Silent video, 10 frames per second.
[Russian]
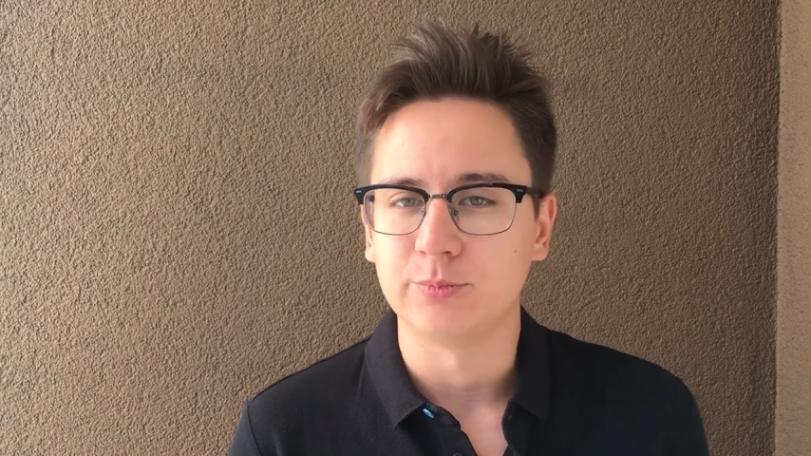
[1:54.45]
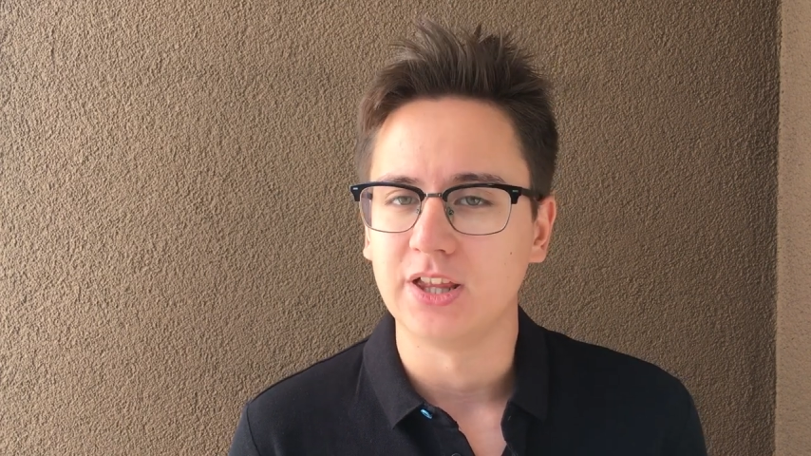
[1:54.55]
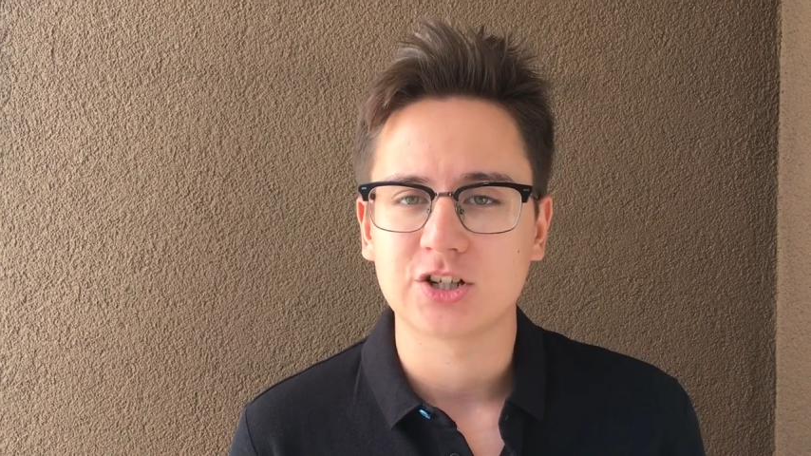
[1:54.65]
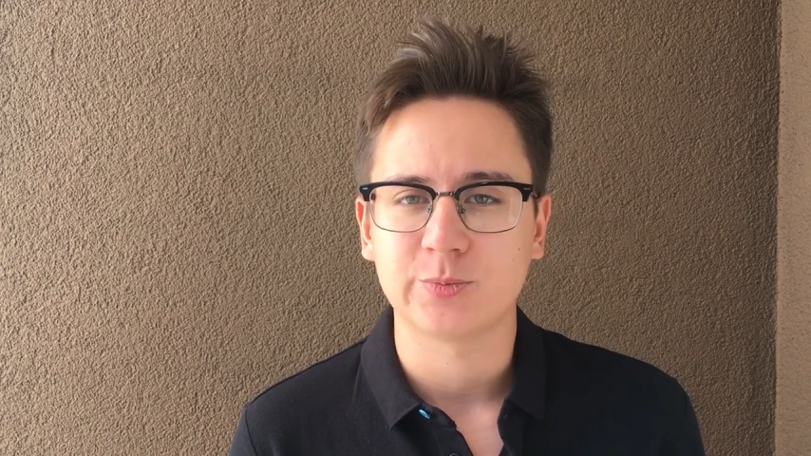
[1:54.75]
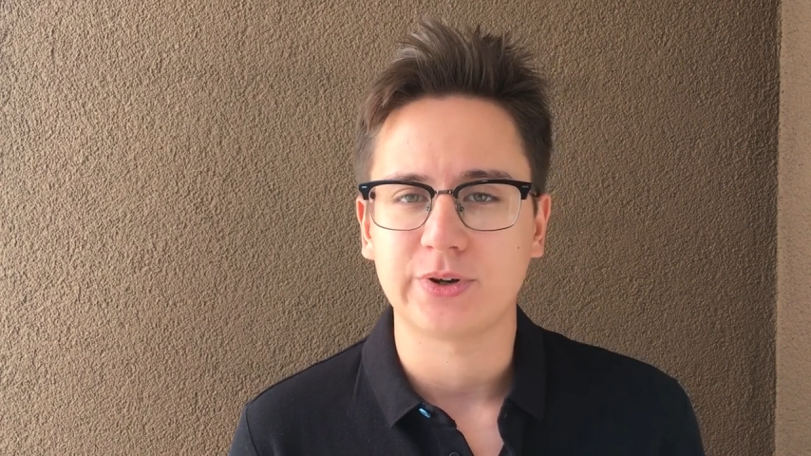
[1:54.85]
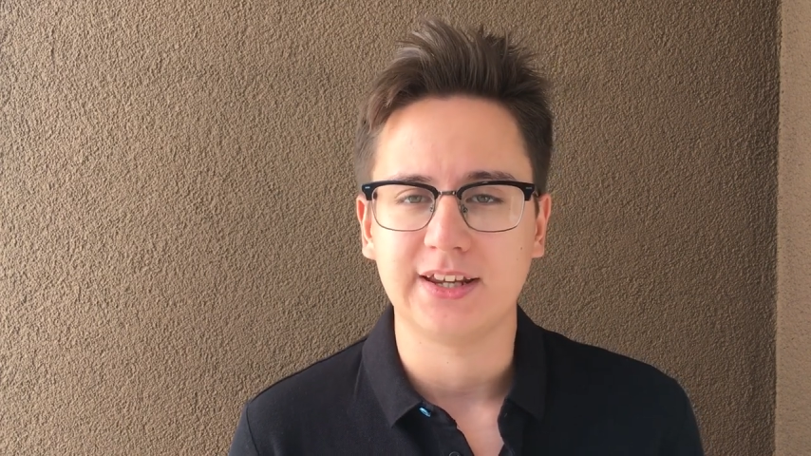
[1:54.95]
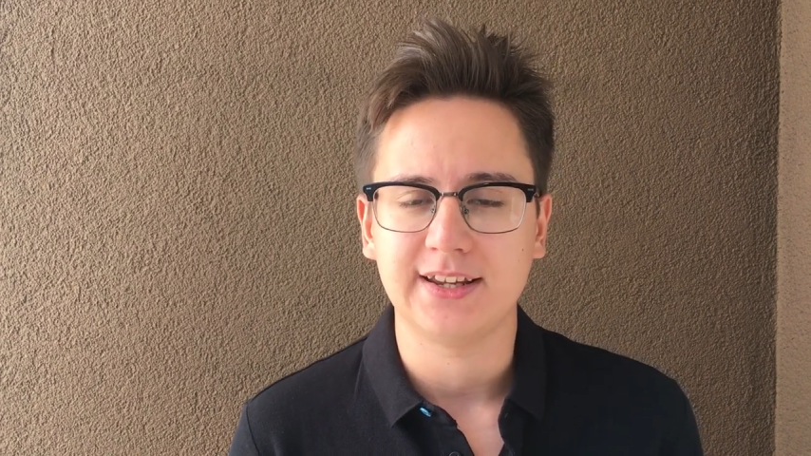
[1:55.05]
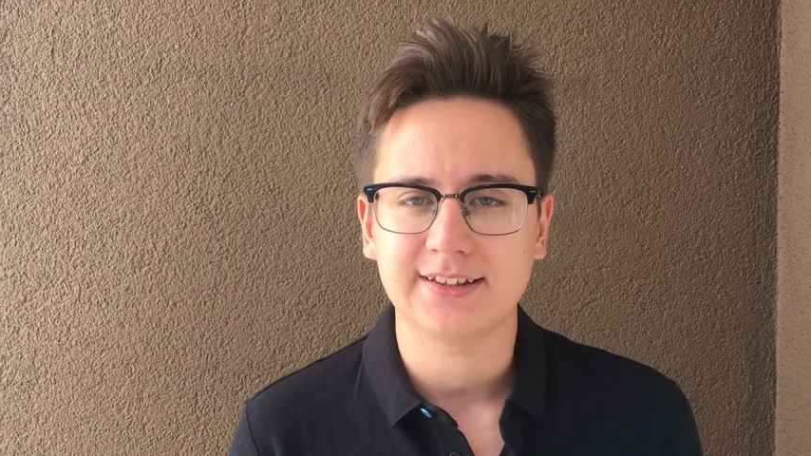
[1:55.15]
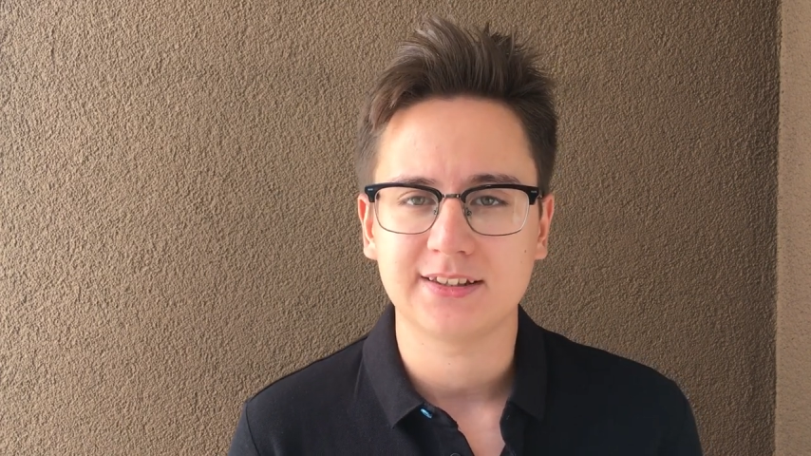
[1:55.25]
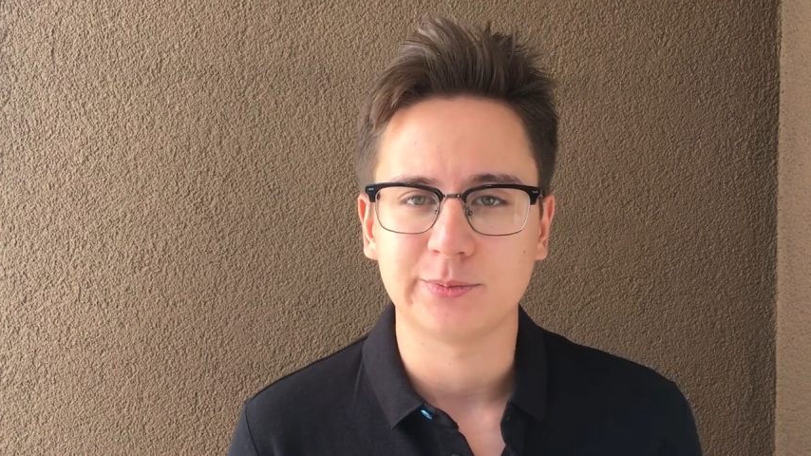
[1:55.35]
даже при
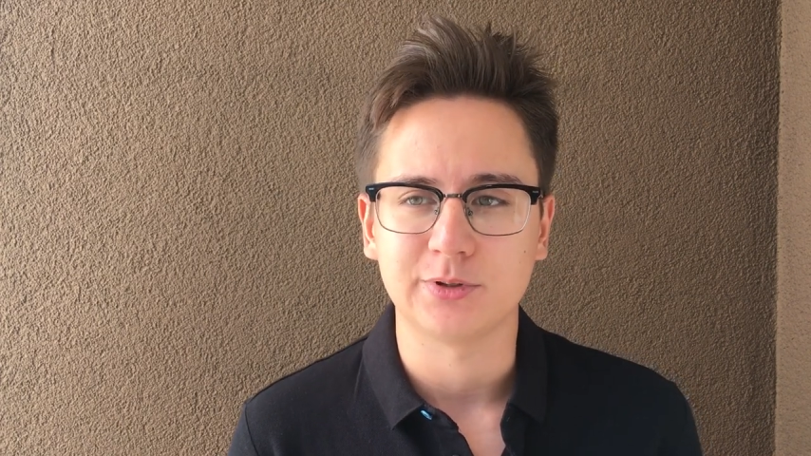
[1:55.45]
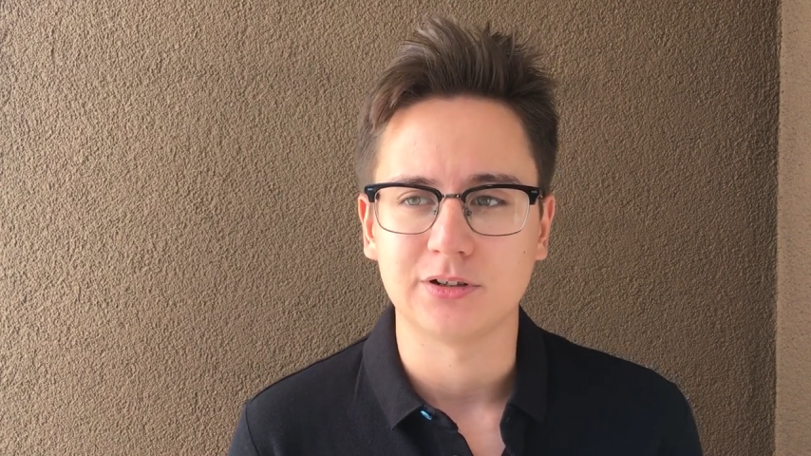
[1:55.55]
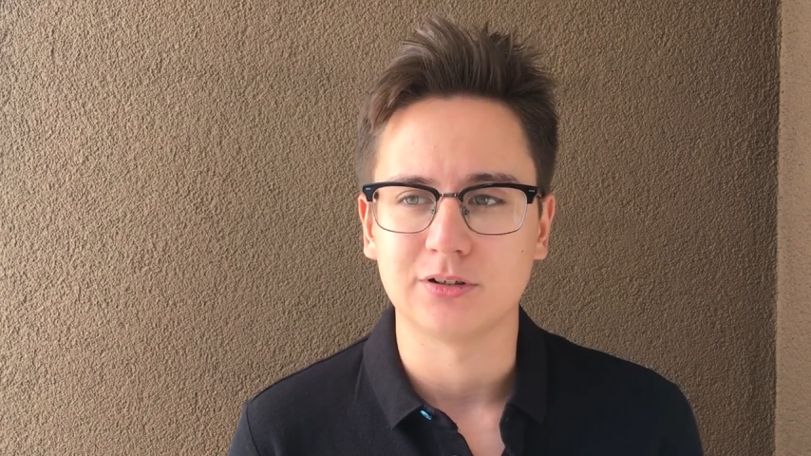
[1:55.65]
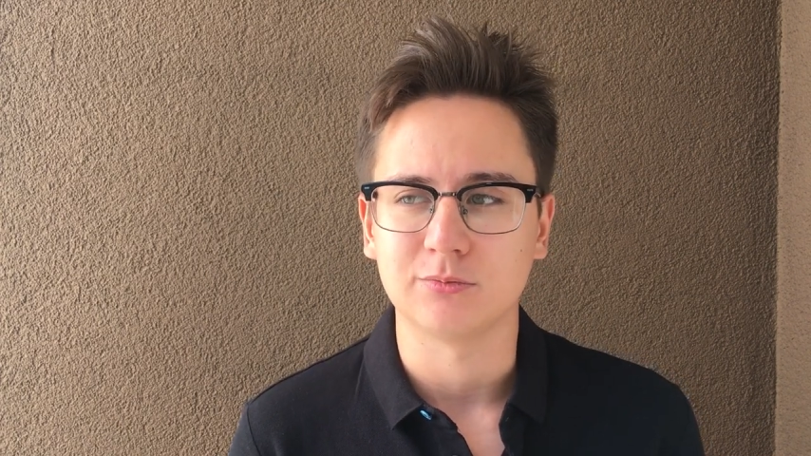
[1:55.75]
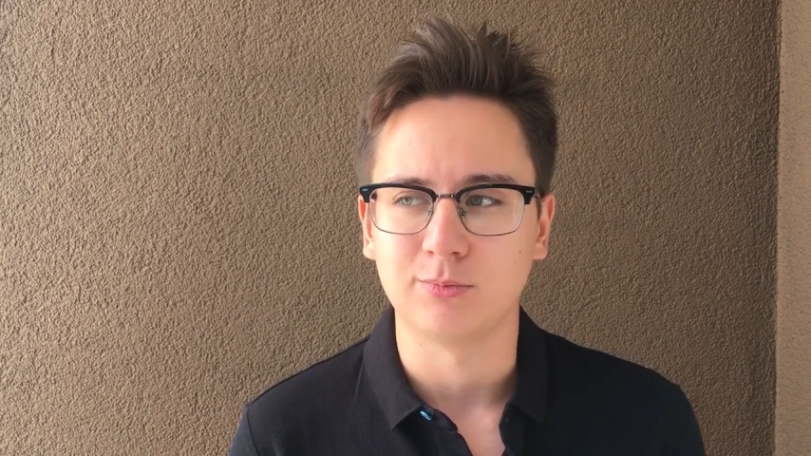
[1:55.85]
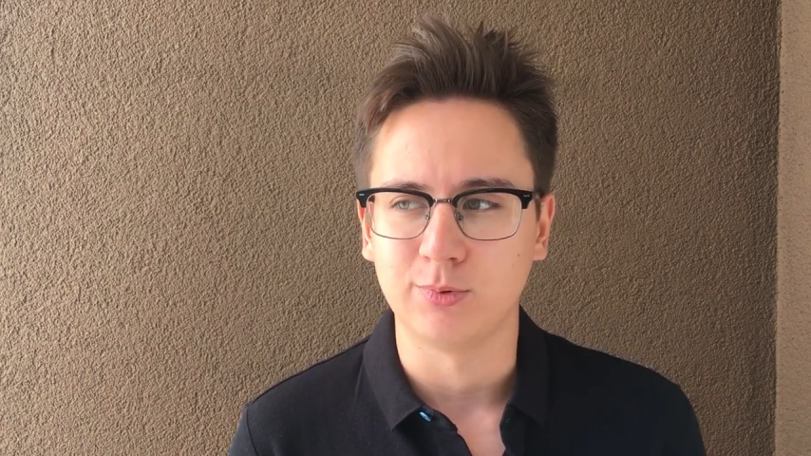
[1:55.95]
этом